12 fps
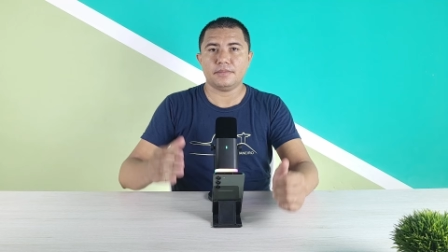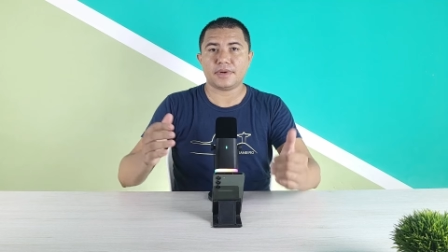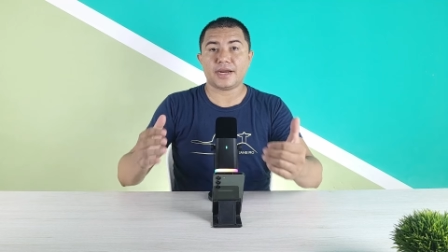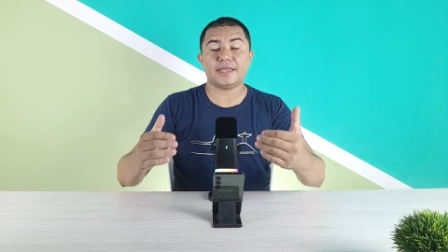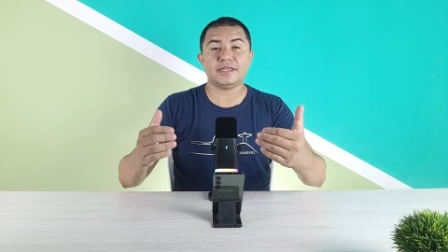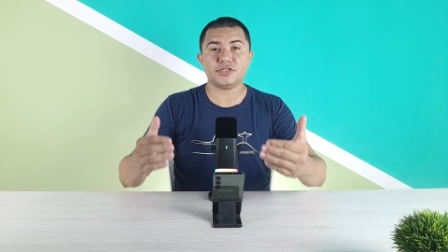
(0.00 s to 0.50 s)

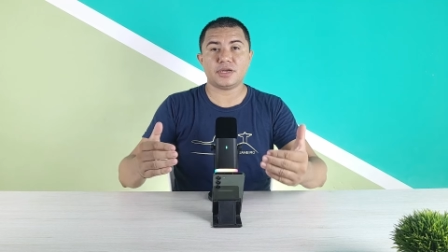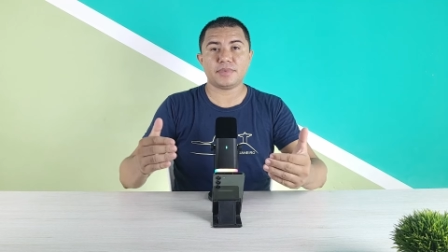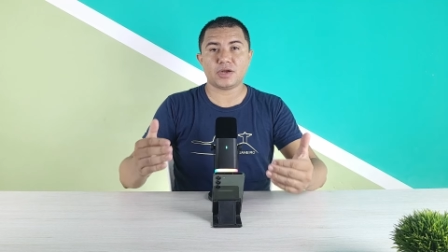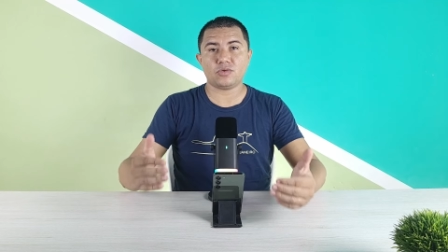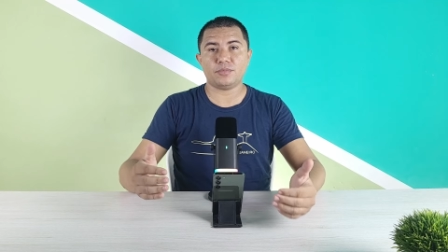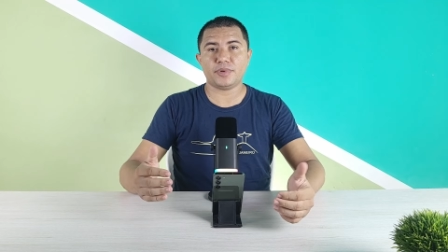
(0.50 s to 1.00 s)
Para quem já
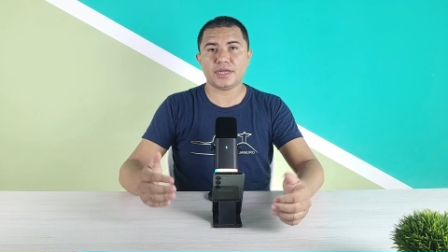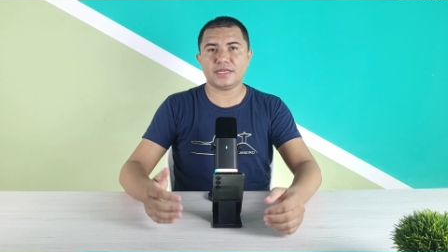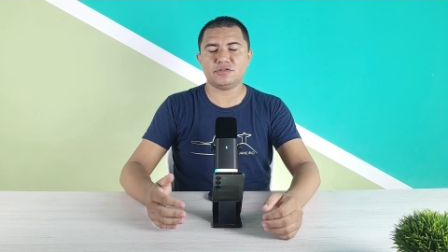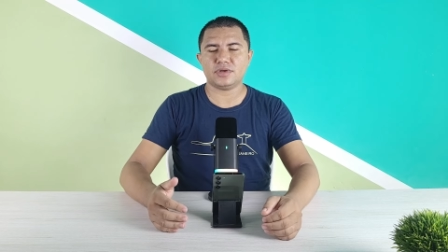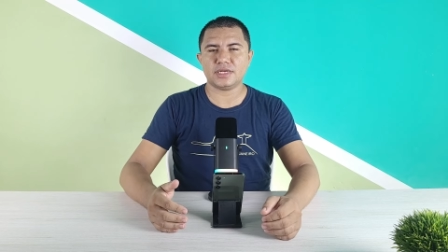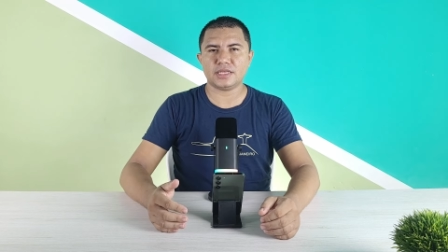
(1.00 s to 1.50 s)
me acompanha
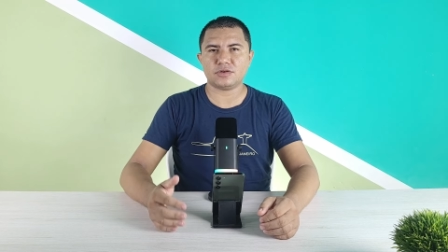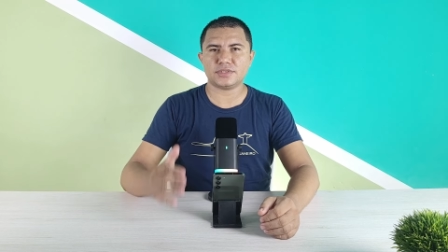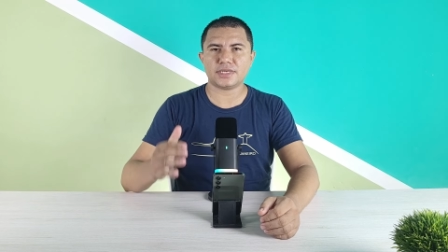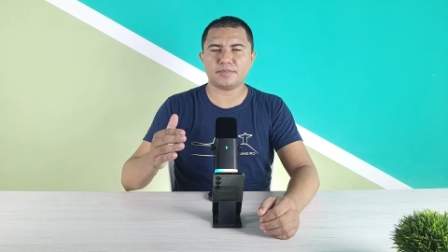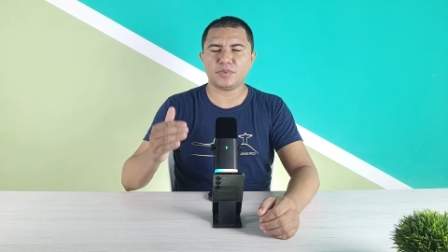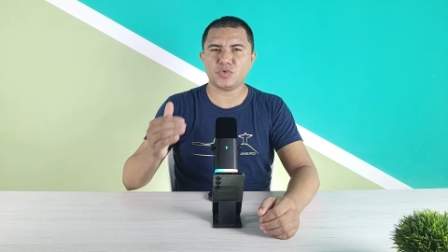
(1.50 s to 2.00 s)
aqui no canal
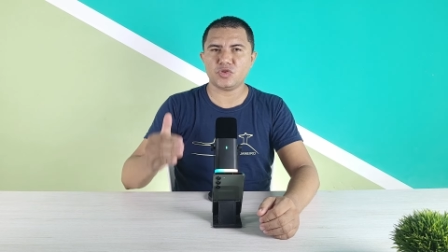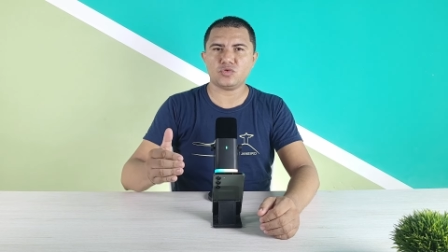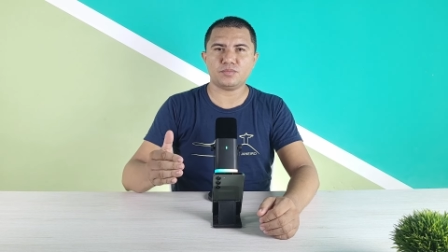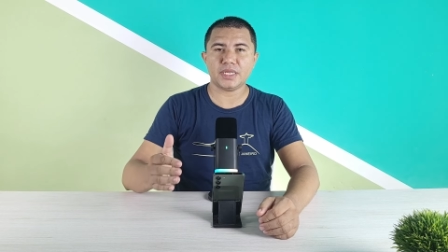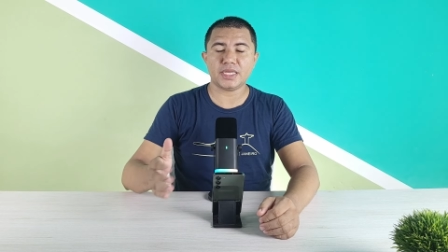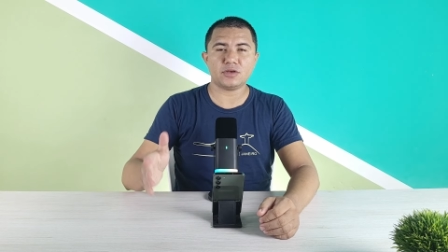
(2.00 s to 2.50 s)
sabe
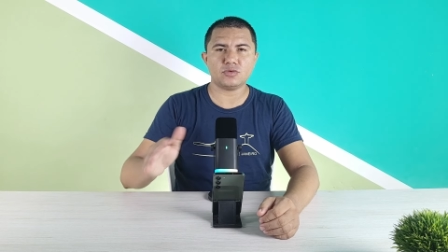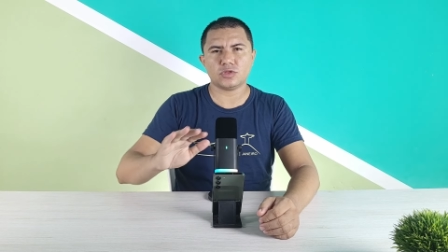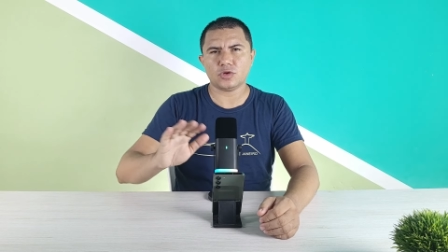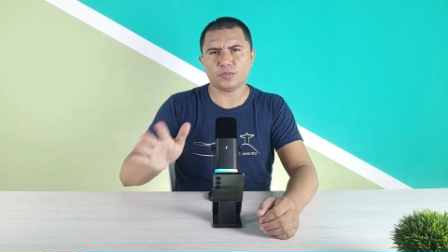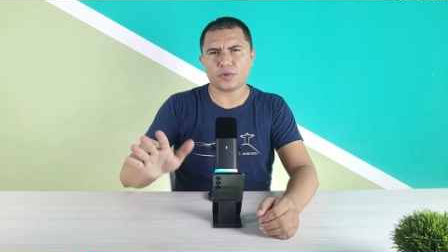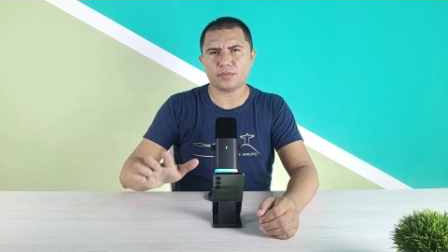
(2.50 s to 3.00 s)
muito bem que eu não
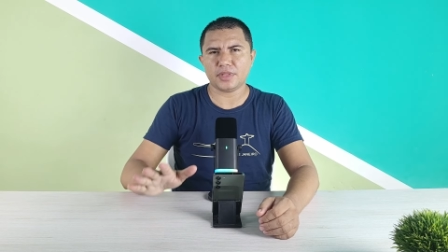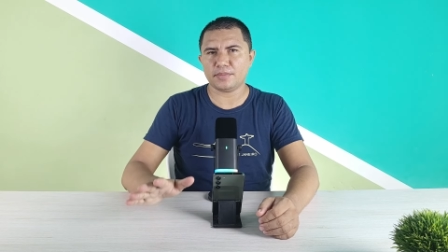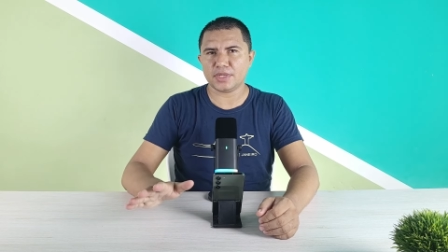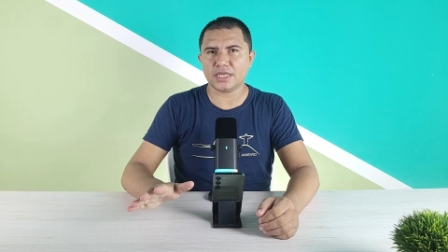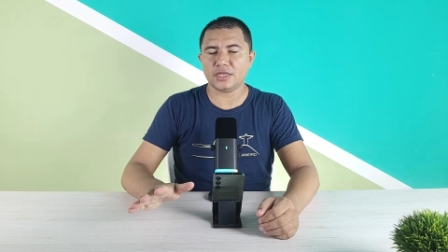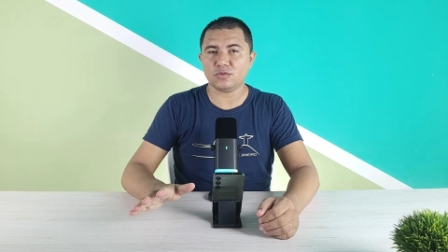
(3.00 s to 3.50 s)
tenho
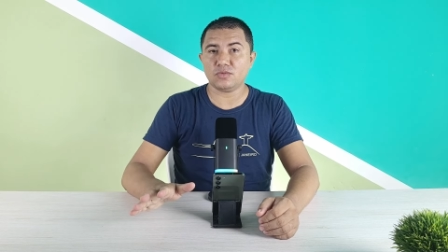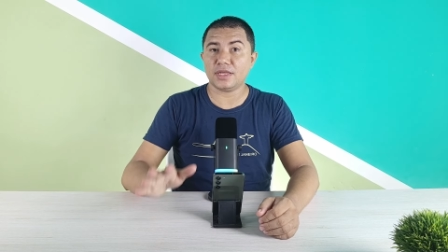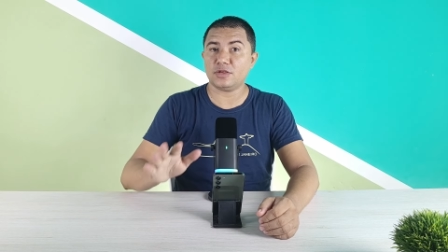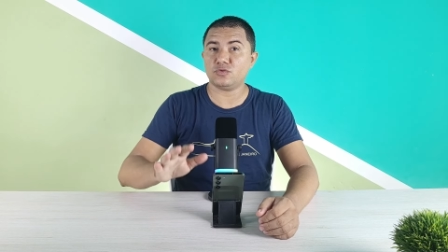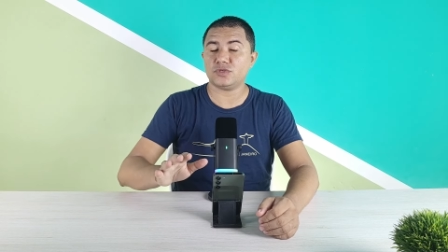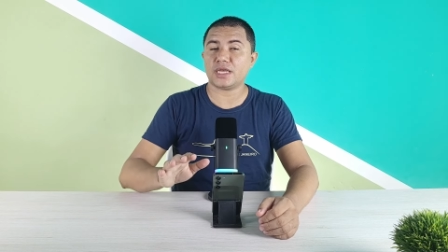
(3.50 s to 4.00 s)
problema nenhum
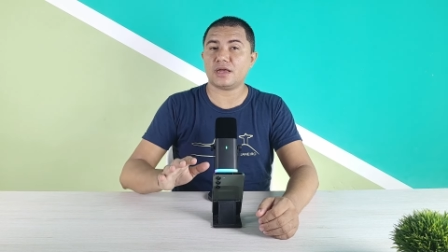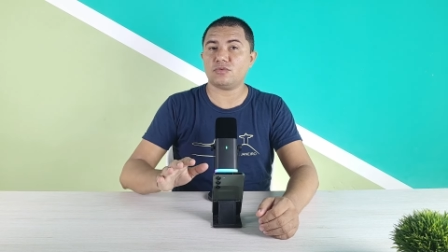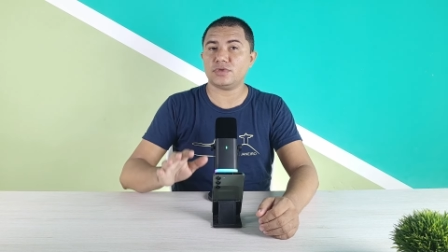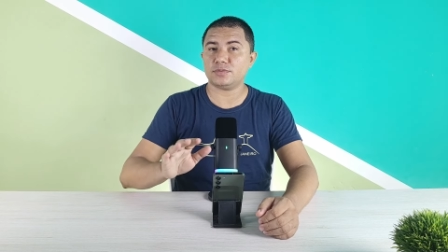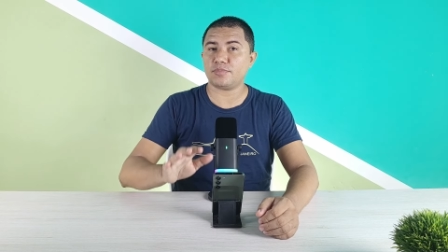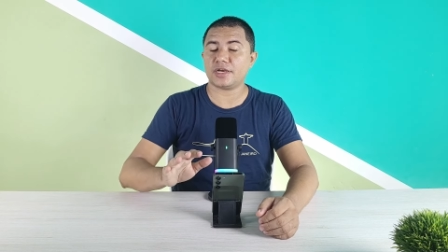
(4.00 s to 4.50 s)
em usar
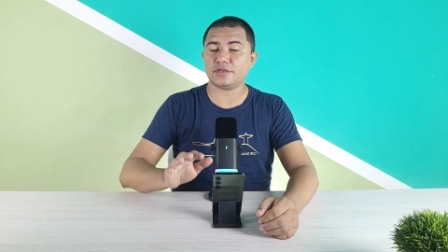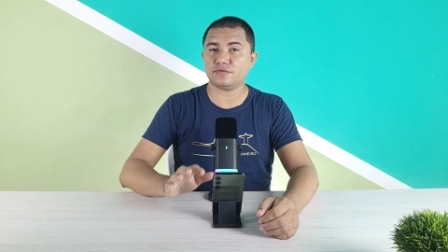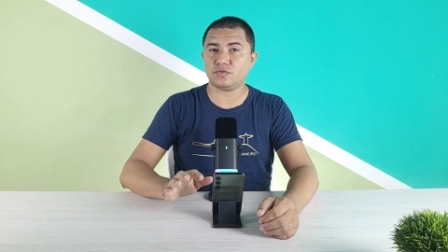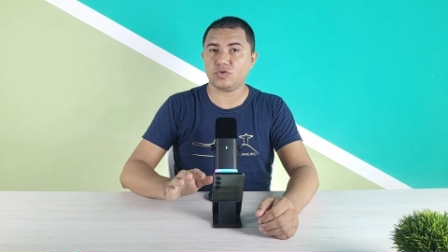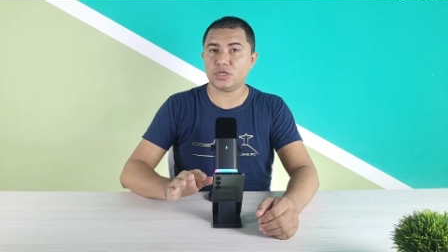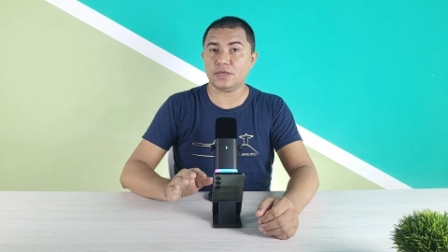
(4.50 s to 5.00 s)
o
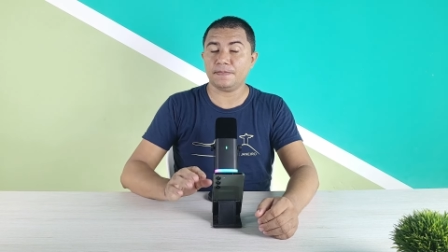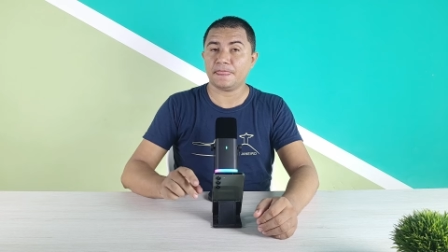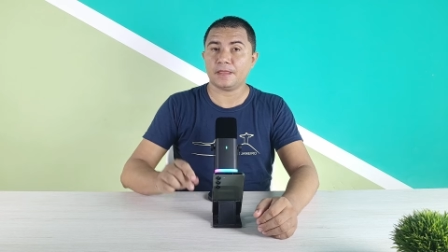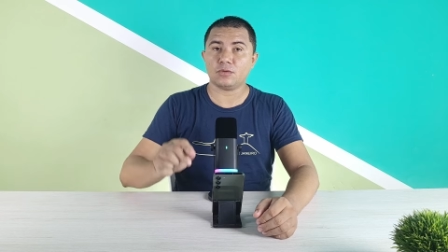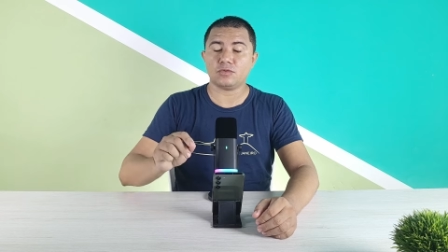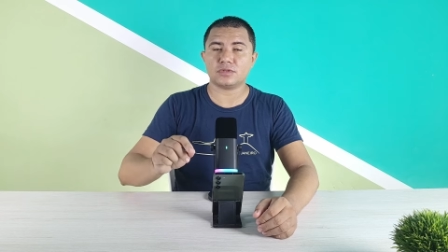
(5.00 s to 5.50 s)
smartphone
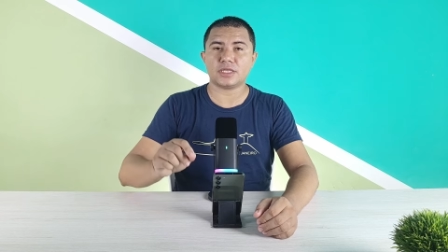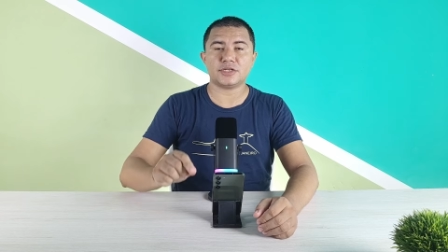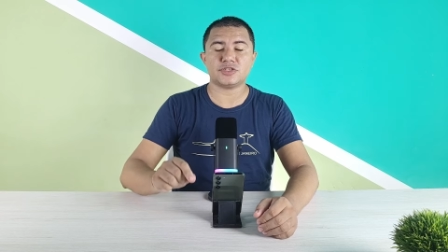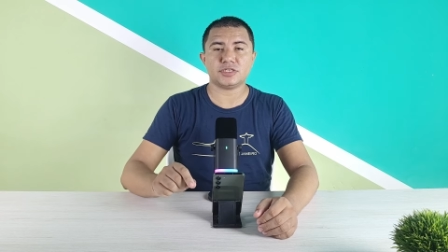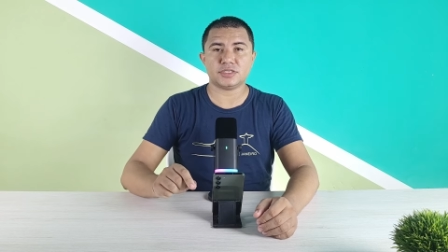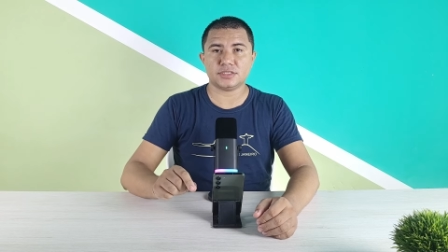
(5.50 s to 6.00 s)
com
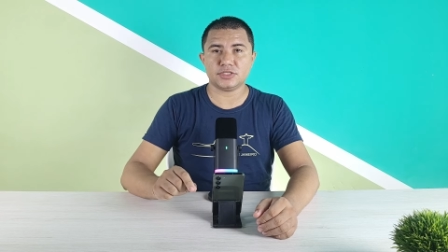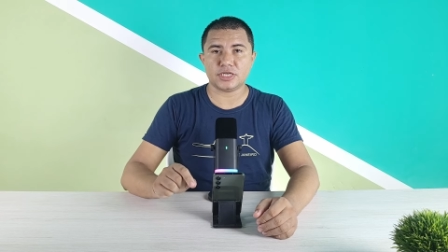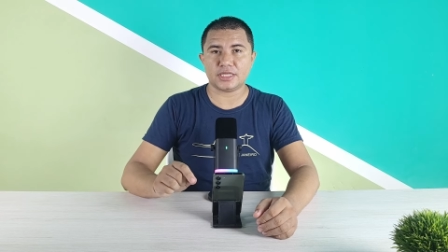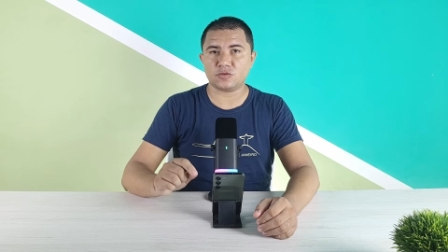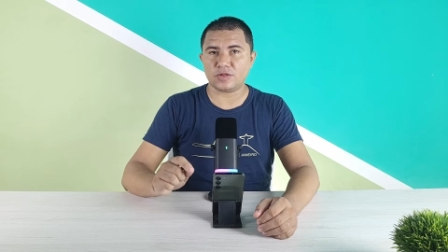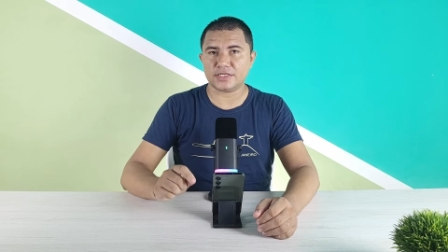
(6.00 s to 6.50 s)
taxa de
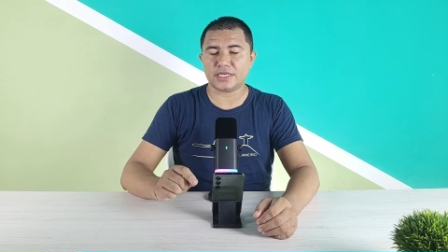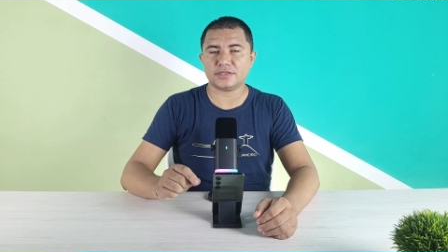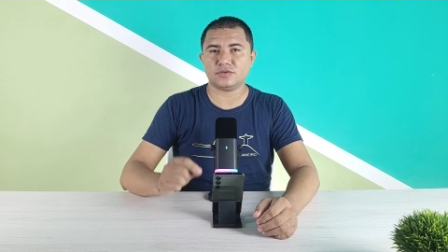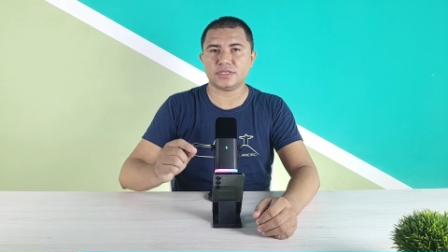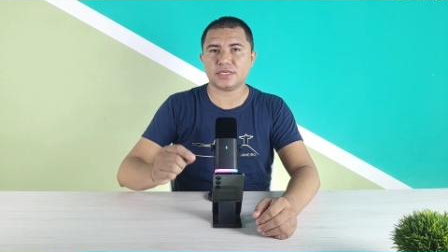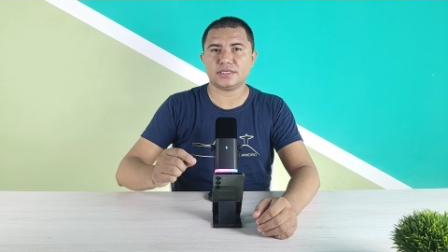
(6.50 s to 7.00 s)

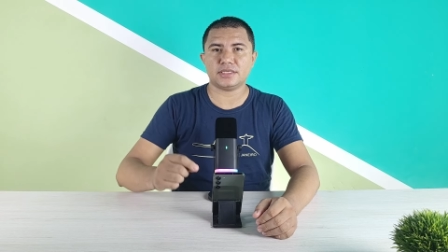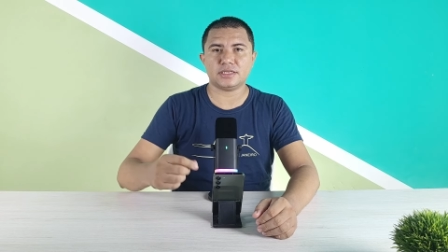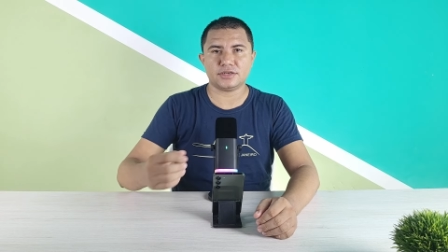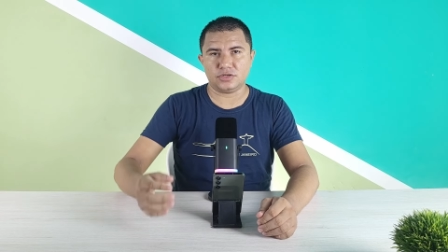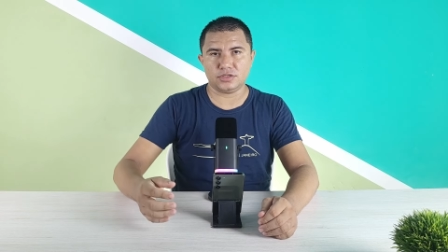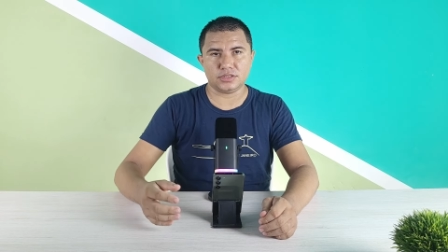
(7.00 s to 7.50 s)
atualização de
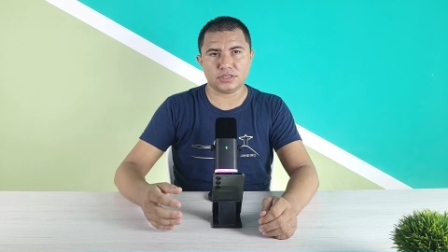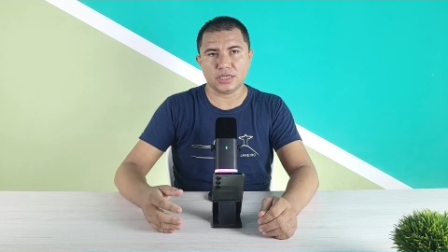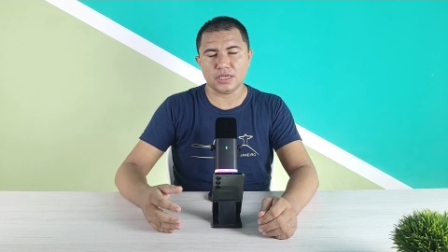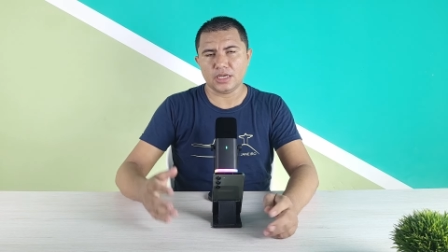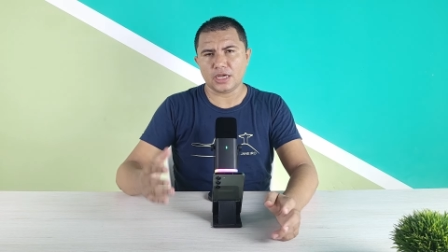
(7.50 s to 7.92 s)
60 Hz.